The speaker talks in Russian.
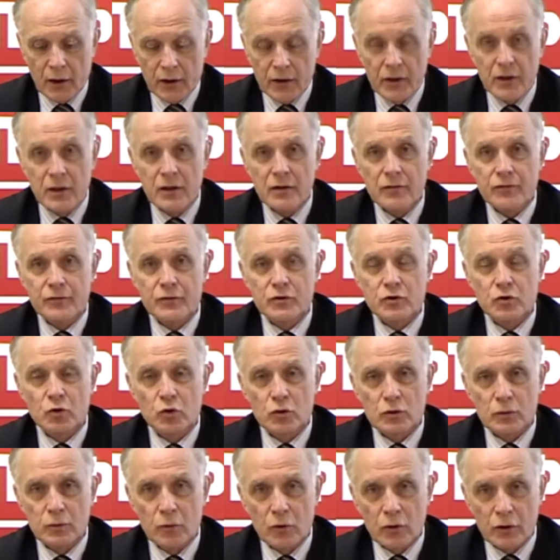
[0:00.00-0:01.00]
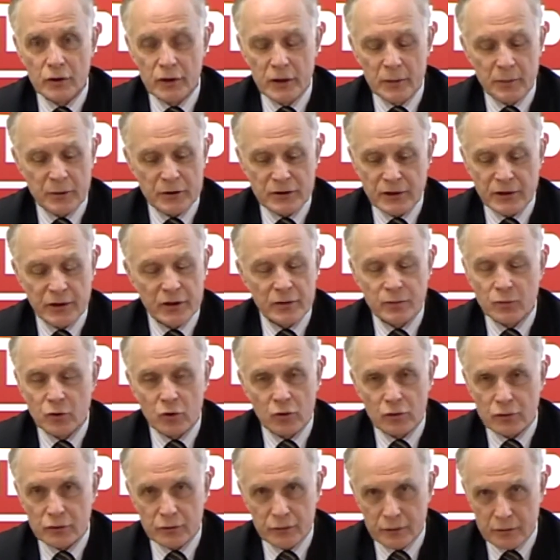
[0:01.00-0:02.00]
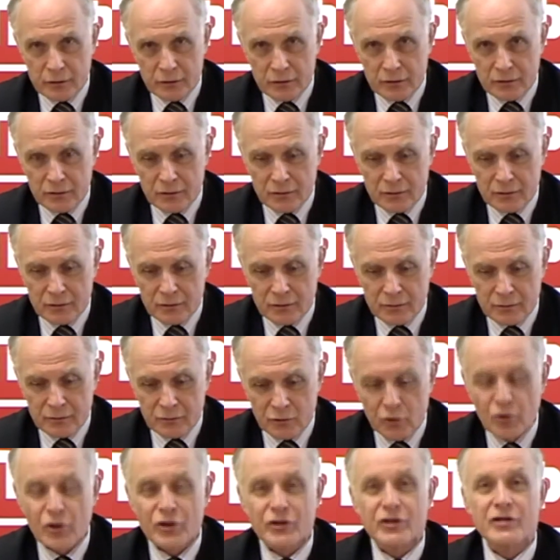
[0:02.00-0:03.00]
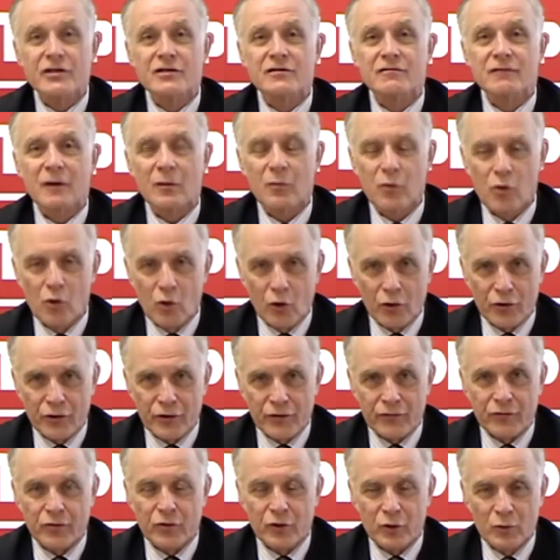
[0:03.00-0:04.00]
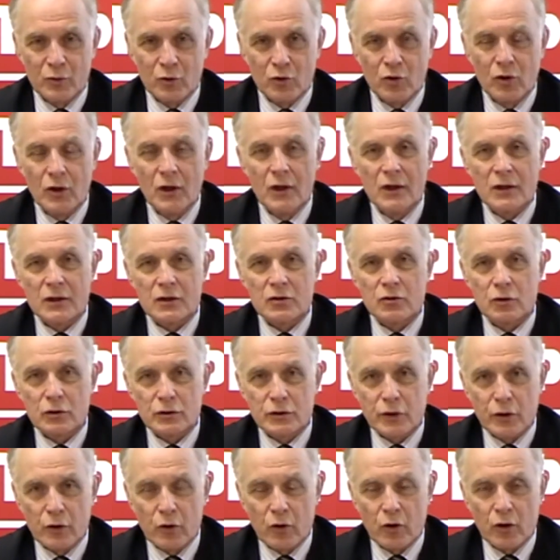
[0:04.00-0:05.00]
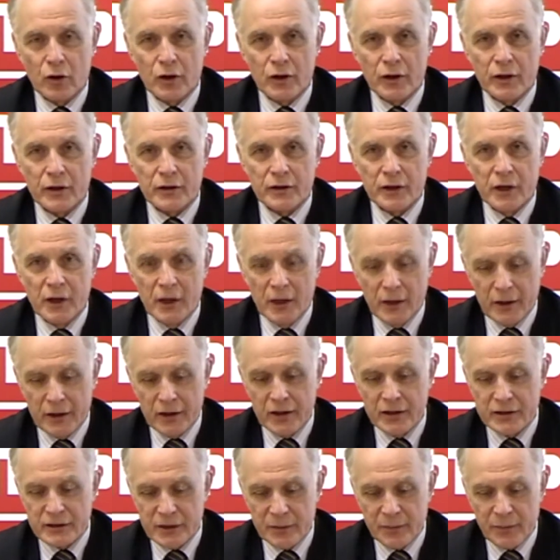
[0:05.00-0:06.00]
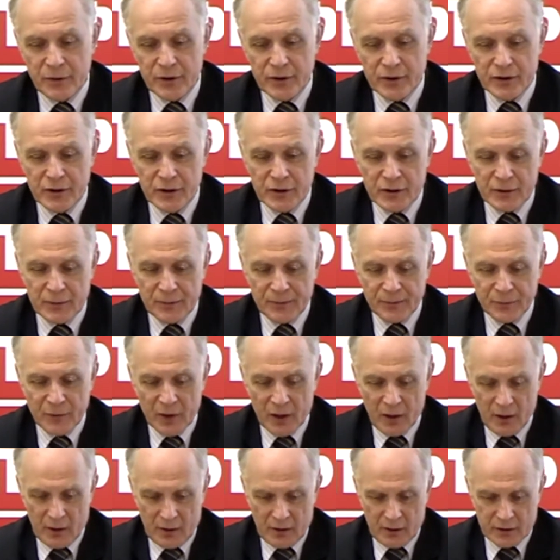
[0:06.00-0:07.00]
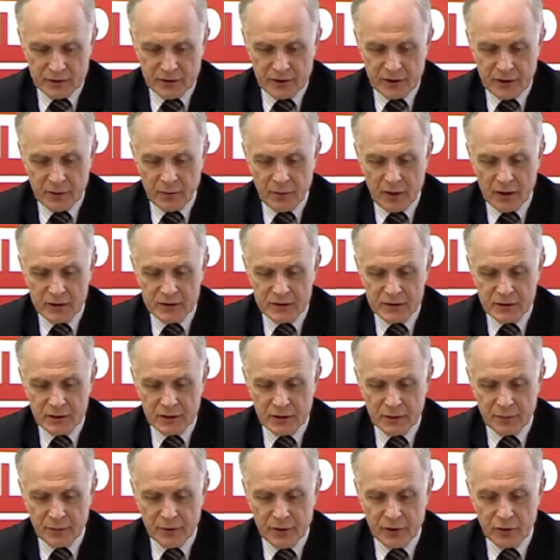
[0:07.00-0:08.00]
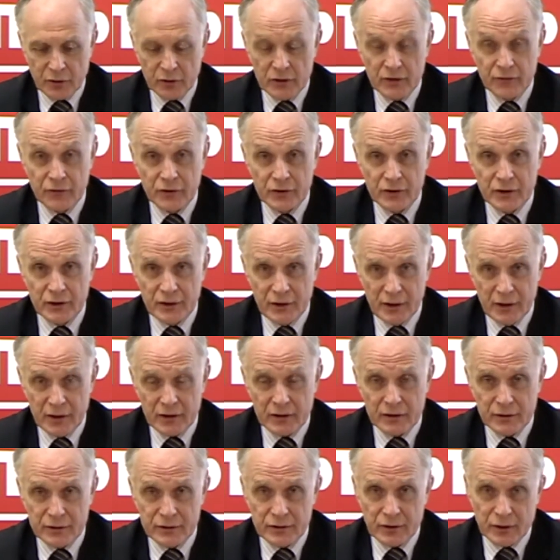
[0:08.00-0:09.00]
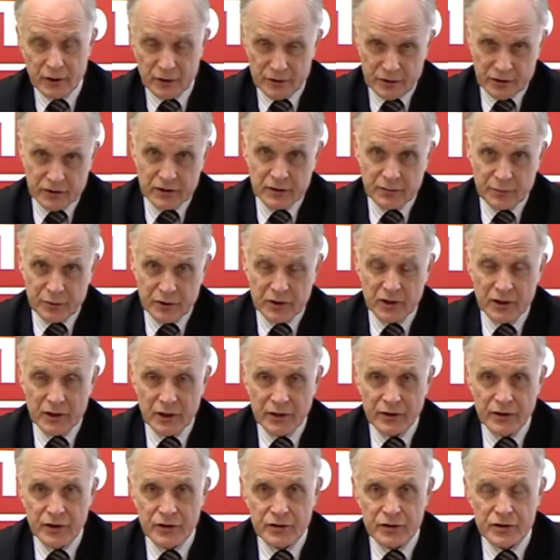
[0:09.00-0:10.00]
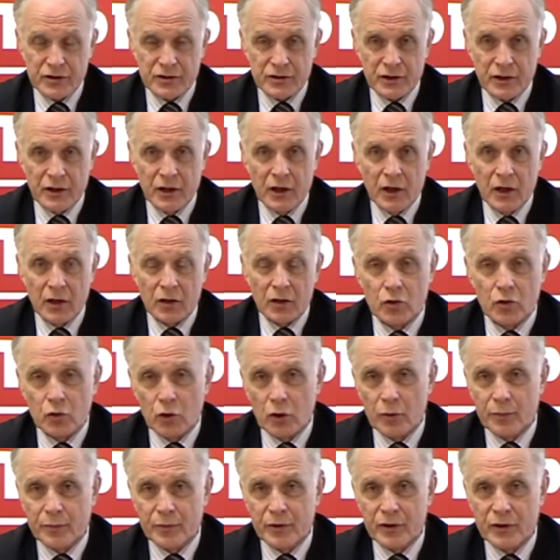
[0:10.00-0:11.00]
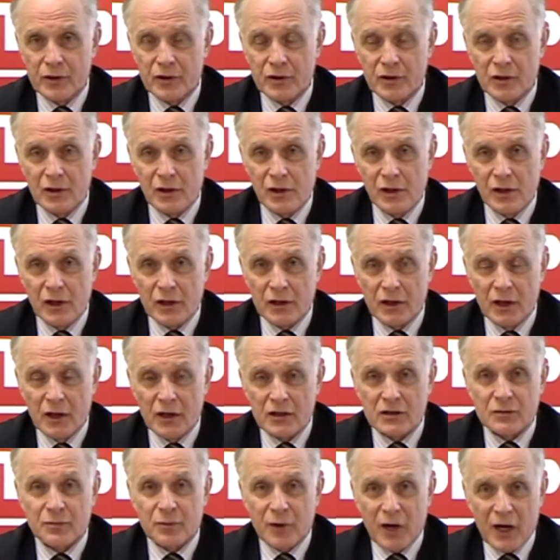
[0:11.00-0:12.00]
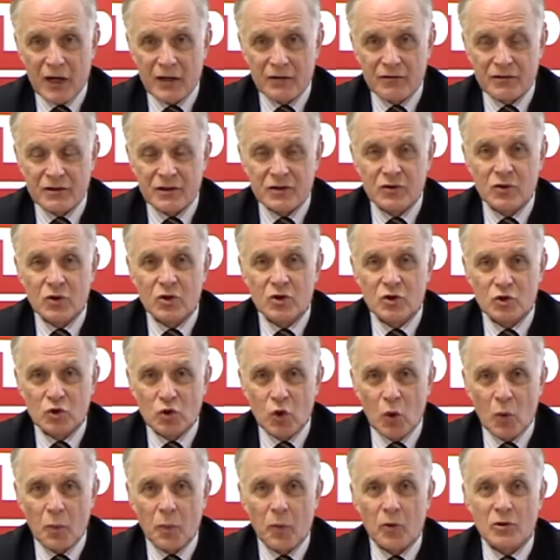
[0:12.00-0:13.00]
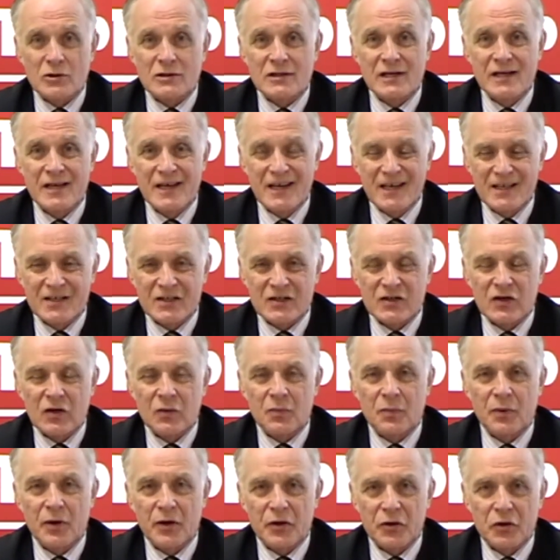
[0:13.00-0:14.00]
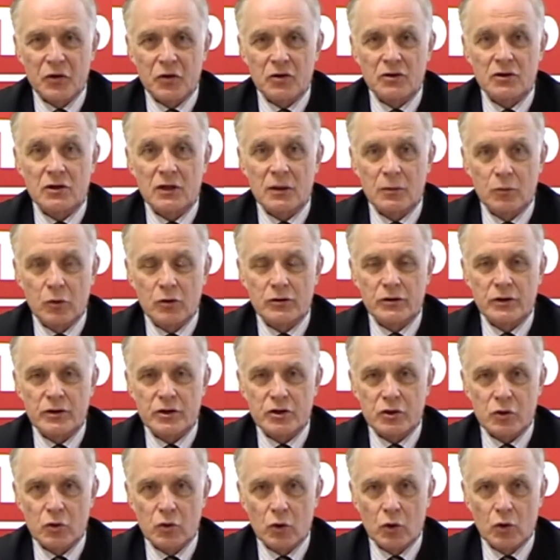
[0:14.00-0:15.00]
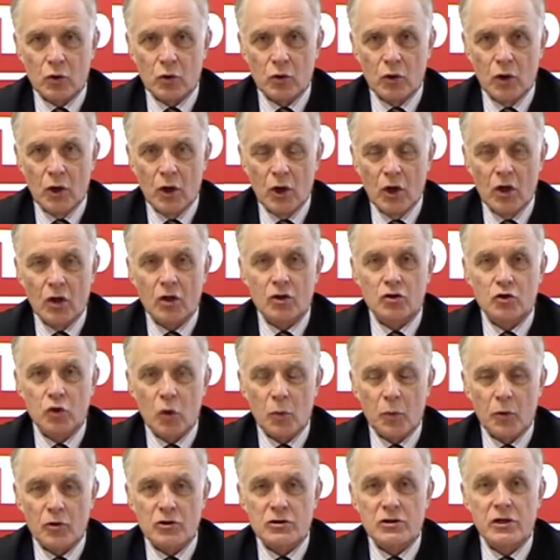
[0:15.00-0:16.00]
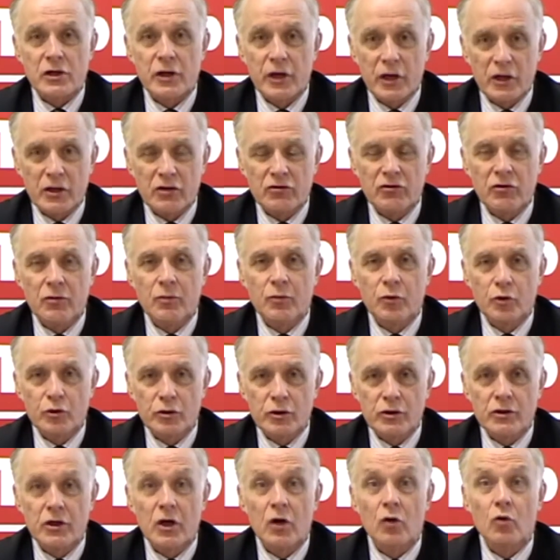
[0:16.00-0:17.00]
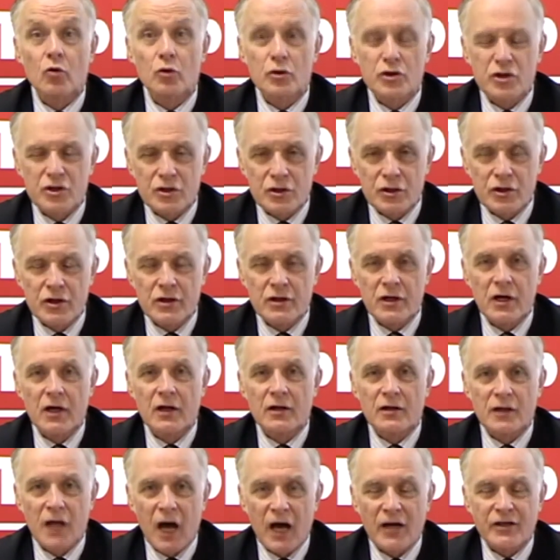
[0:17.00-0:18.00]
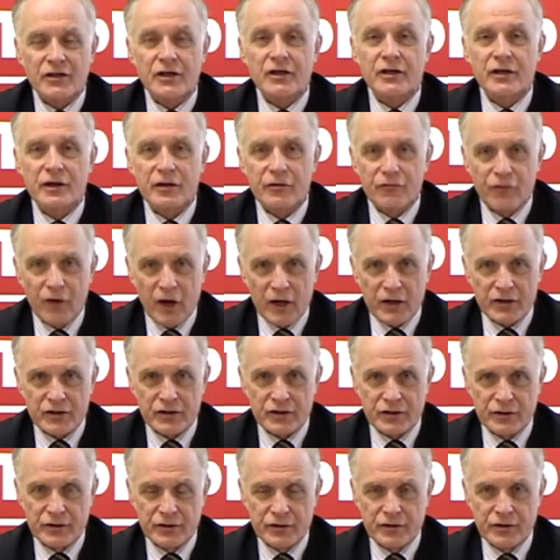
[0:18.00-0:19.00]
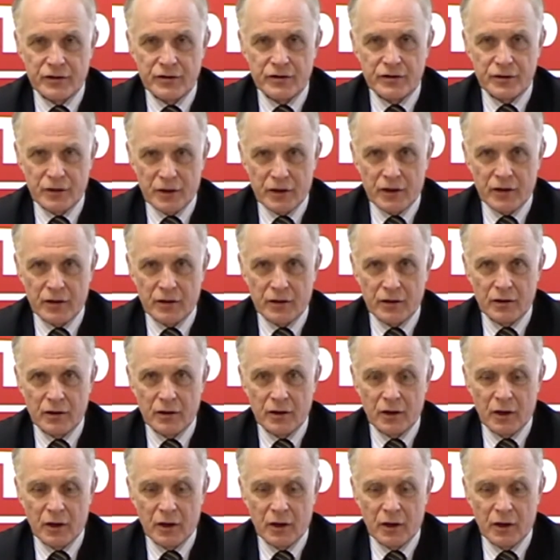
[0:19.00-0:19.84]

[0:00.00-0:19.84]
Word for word: или в суд, ну, или посадить могут, э, ну, лишить свободы, в тюрьму до трех лет, или запретить заниматься определенной видой деятельности, конечно, педагогической, до пяти лет. Спрашивается, ну кто после этого пойдет работать в школу? Кто после этого будет учить наших и ваших детей?